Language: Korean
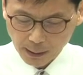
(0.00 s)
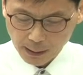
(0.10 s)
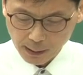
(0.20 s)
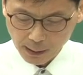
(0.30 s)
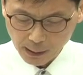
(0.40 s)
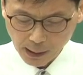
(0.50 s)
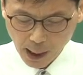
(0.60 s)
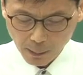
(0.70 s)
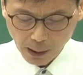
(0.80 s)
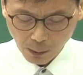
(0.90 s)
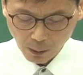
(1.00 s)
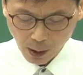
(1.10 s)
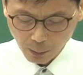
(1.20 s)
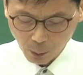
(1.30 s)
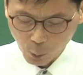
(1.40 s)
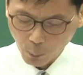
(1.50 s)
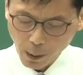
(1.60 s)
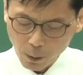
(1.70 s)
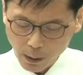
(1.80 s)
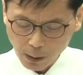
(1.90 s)
그 다음에 나오는 게 여러분
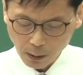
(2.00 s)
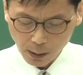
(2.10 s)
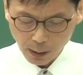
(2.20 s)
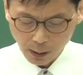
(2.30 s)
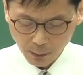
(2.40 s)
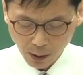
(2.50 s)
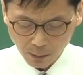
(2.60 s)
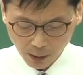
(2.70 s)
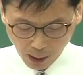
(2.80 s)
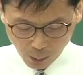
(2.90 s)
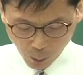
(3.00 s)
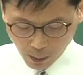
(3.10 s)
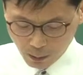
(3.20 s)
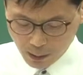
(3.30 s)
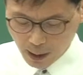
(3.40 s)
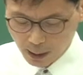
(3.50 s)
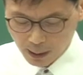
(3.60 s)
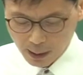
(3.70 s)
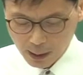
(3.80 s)
도배공사도 큰 의미는 없는데 도배공사